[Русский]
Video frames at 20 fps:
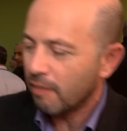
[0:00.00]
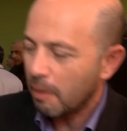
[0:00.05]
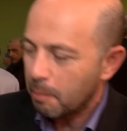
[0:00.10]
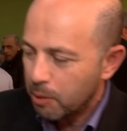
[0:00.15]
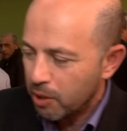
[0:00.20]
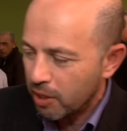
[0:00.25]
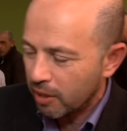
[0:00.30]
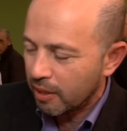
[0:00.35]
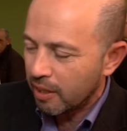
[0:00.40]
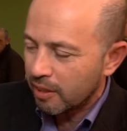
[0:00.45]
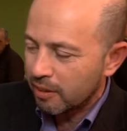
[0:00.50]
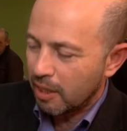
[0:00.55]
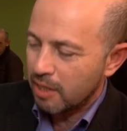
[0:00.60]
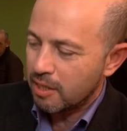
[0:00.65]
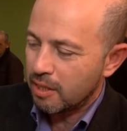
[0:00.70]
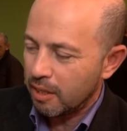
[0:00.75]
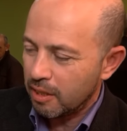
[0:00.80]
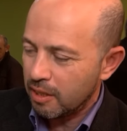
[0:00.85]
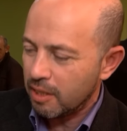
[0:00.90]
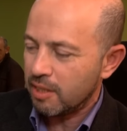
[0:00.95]
Вообще, когда
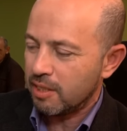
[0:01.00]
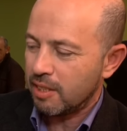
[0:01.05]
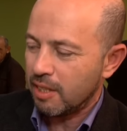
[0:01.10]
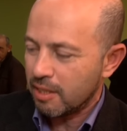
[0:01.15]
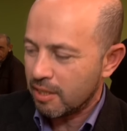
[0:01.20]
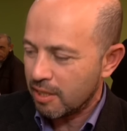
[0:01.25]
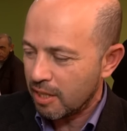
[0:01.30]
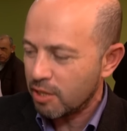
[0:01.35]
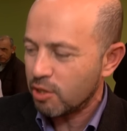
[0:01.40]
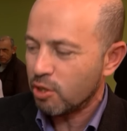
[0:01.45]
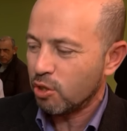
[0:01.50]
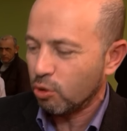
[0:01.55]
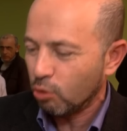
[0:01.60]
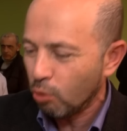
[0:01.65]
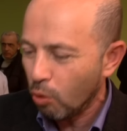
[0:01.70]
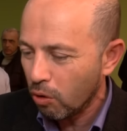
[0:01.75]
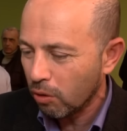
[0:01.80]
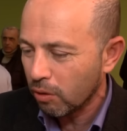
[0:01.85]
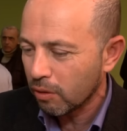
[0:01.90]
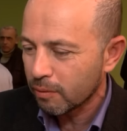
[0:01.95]
садишься за
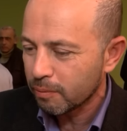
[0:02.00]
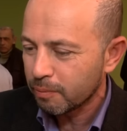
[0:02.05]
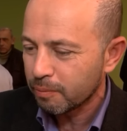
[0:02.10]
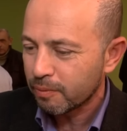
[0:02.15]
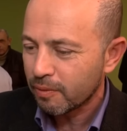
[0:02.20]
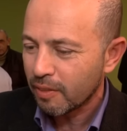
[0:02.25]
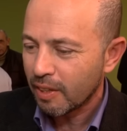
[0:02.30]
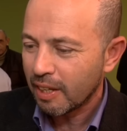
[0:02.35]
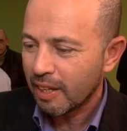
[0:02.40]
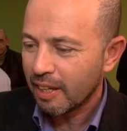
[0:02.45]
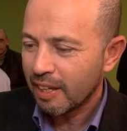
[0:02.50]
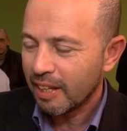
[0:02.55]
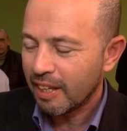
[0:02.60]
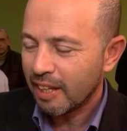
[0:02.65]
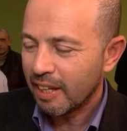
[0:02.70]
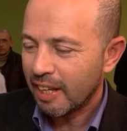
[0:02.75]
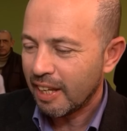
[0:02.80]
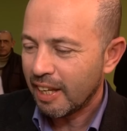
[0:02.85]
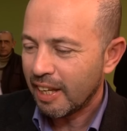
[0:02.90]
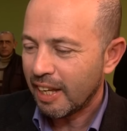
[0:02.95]
стол,
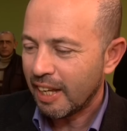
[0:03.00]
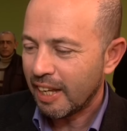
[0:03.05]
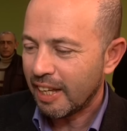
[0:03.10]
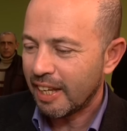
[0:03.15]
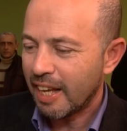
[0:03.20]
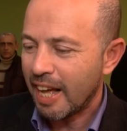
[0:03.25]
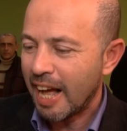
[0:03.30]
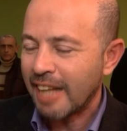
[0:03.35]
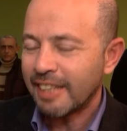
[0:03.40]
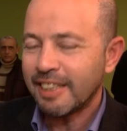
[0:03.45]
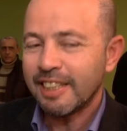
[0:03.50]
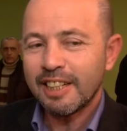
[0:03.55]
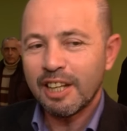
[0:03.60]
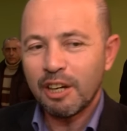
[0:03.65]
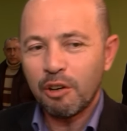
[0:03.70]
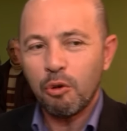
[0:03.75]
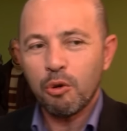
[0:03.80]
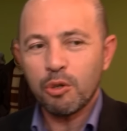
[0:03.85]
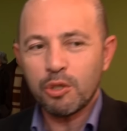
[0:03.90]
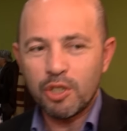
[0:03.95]
а не
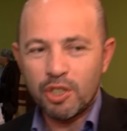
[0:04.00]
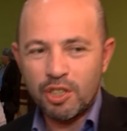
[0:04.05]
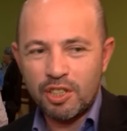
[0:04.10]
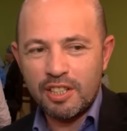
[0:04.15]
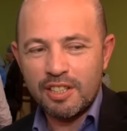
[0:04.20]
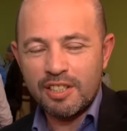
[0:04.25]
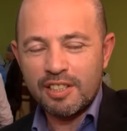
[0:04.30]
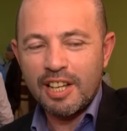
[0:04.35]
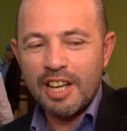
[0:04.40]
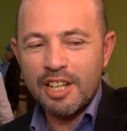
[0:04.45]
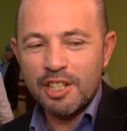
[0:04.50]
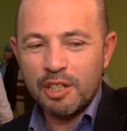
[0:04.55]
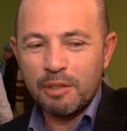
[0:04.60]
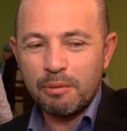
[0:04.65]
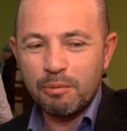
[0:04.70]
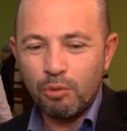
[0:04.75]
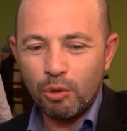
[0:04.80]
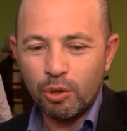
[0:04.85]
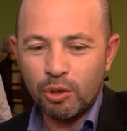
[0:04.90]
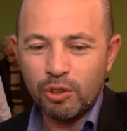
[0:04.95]
находишься,
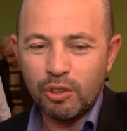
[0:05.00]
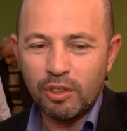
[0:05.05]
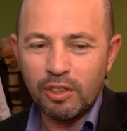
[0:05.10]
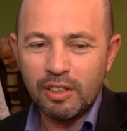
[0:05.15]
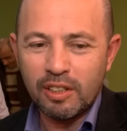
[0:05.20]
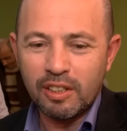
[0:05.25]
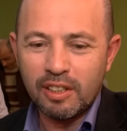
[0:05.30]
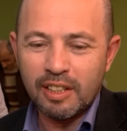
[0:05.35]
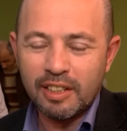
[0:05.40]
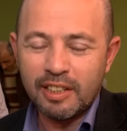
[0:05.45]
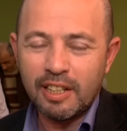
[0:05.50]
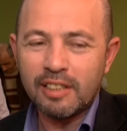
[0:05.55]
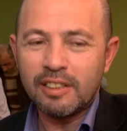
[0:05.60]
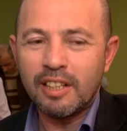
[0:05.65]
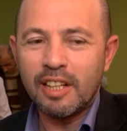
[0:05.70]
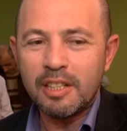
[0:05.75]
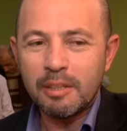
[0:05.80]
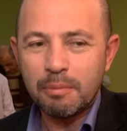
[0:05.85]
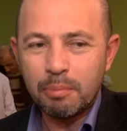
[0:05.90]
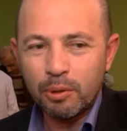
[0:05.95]
скажем, вот э,
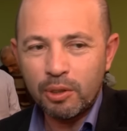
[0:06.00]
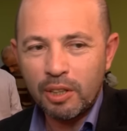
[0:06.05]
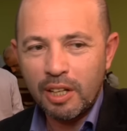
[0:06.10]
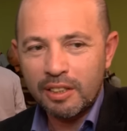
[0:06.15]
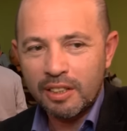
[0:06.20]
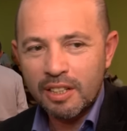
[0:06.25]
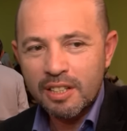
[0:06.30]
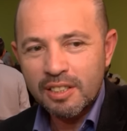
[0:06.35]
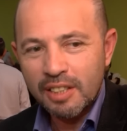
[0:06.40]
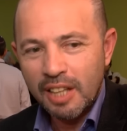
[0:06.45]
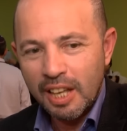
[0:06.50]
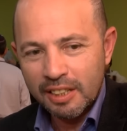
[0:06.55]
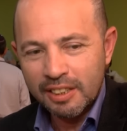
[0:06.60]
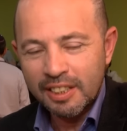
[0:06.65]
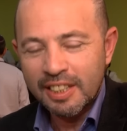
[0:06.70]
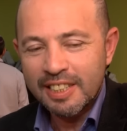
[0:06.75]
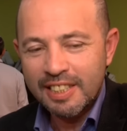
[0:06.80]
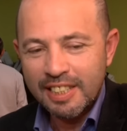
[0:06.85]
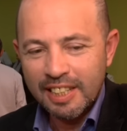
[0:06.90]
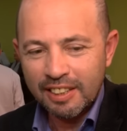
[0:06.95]
когда депутаты стоят
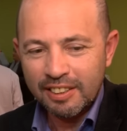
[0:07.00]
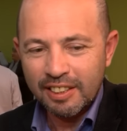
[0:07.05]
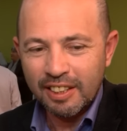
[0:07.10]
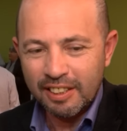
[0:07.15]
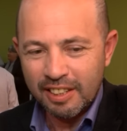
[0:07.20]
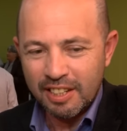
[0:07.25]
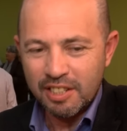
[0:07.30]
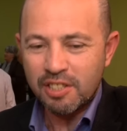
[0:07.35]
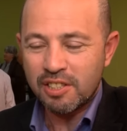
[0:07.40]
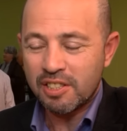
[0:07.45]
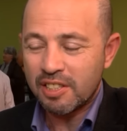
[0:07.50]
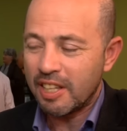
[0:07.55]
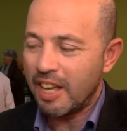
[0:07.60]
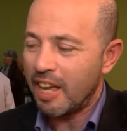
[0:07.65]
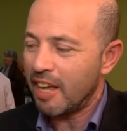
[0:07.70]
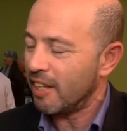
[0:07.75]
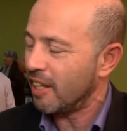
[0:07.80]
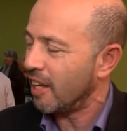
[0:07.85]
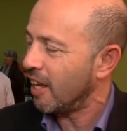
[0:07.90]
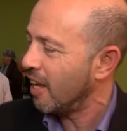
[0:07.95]
где-то на
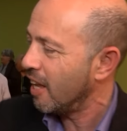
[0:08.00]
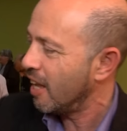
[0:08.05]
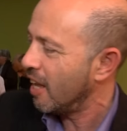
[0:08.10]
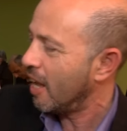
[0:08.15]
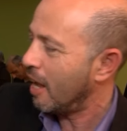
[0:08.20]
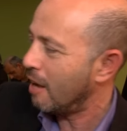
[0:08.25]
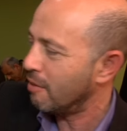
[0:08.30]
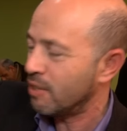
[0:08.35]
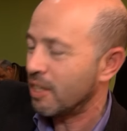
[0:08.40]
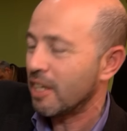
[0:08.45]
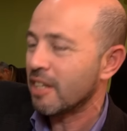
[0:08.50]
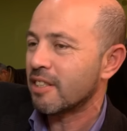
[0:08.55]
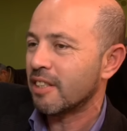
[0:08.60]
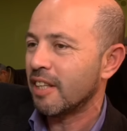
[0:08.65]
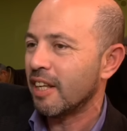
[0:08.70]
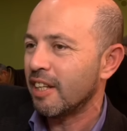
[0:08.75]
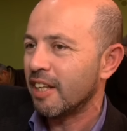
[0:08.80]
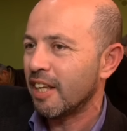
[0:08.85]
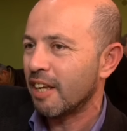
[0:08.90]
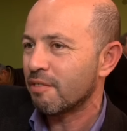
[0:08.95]
сцене, а все
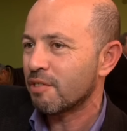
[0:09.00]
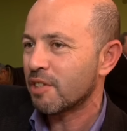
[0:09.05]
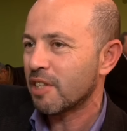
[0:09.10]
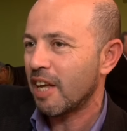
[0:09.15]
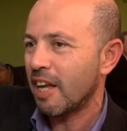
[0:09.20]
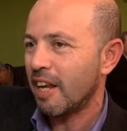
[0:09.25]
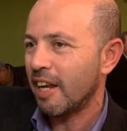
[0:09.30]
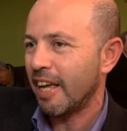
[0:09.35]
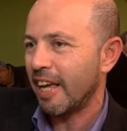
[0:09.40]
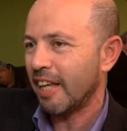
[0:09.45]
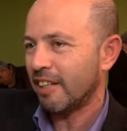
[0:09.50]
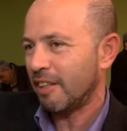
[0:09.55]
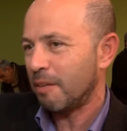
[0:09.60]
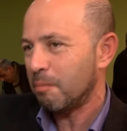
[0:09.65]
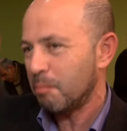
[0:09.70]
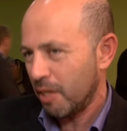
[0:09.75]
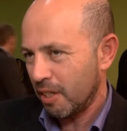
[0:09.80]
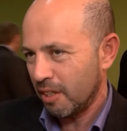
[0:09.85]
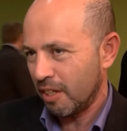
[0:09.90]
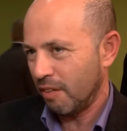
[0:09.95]
остальные в зале, это
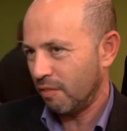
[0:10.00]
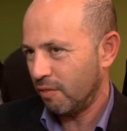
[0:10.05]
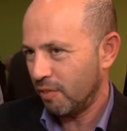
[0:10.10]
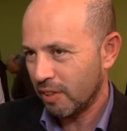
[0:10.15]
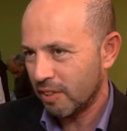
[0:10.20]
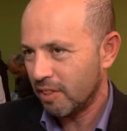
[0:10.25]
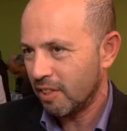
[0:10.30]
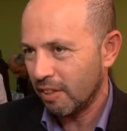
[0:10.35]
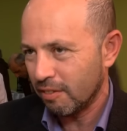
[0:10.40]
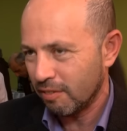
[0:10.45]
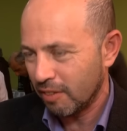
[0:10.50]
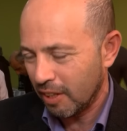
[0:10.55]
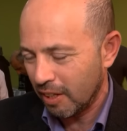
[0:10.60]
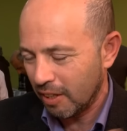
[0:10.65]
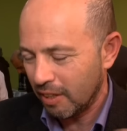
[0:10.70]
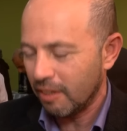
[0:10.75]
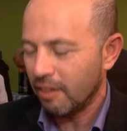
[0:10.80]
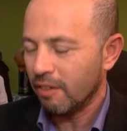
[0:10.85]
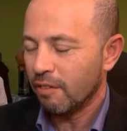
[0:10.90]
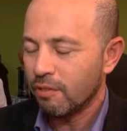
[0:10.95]
менее
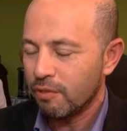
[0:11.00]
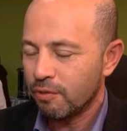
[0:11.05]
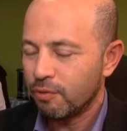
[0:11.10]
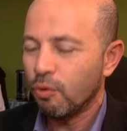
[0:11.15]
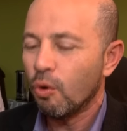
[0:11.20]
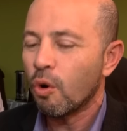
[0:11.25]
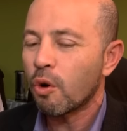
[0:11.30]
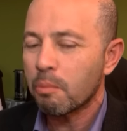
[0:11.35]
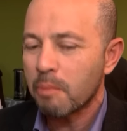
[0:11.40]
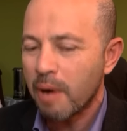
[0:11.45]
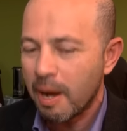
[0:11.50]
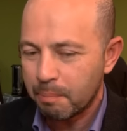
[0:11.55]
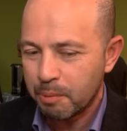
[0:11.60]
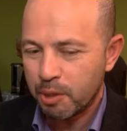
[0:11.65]
эффективная форма